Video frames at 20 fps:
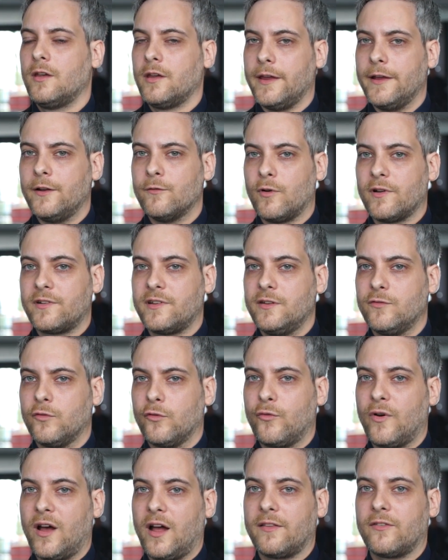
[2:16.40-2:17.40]
innovative
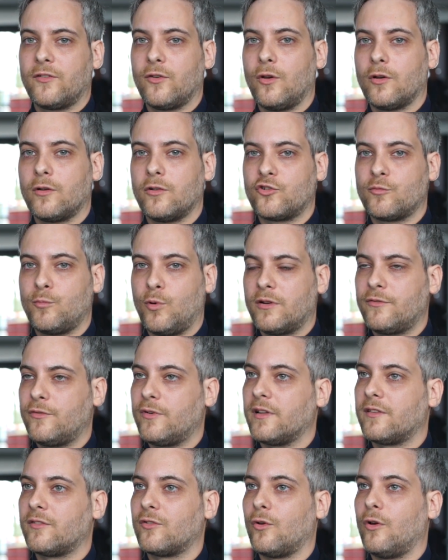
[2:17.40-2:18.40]
Fahrzeuge,
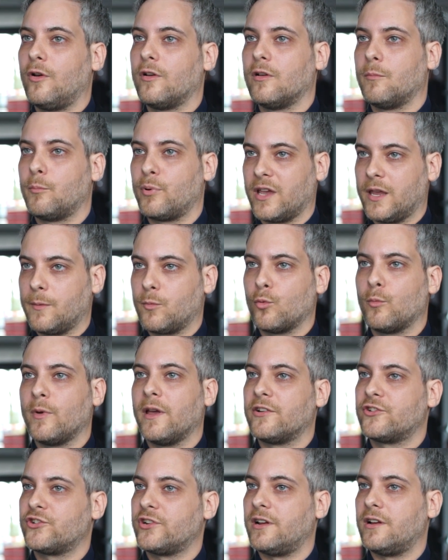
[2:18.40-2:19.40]
Sportfahrzeuge,
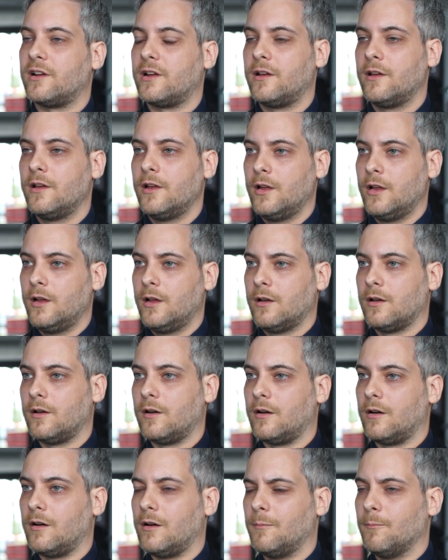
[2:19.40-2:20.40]
Premium-Hersteller.
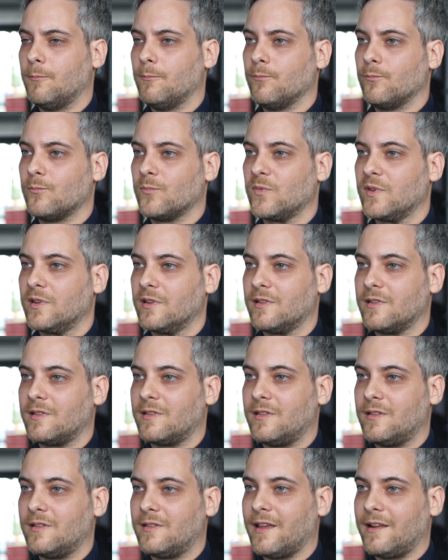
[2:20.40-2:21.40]
Ähm,
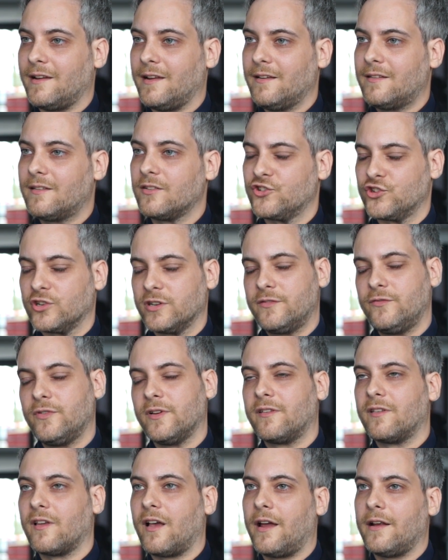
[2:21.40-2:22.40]
der nächste Schritt
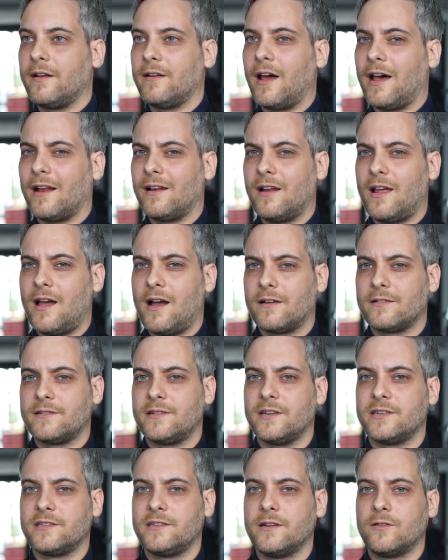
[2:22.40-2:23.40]
wird sein,
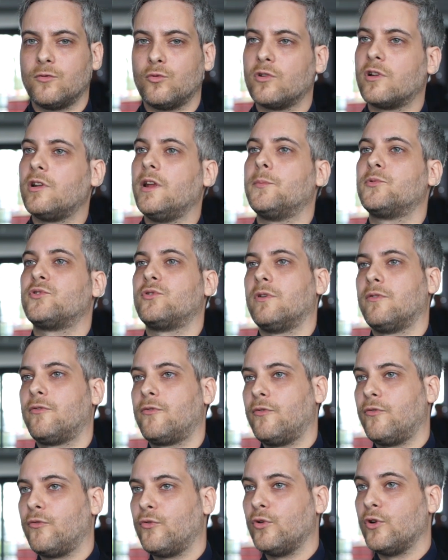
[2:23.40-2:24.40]
Anlagentechnik und Klebstoff
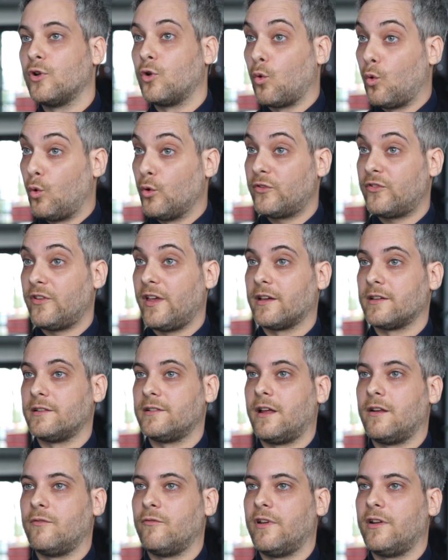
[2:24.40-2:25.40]
für eine
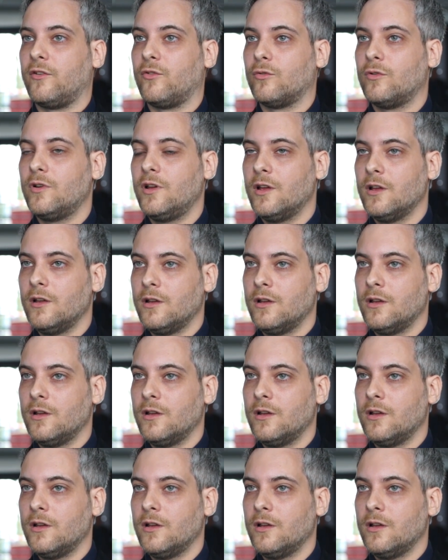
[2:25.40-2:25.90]
Großserienanwendung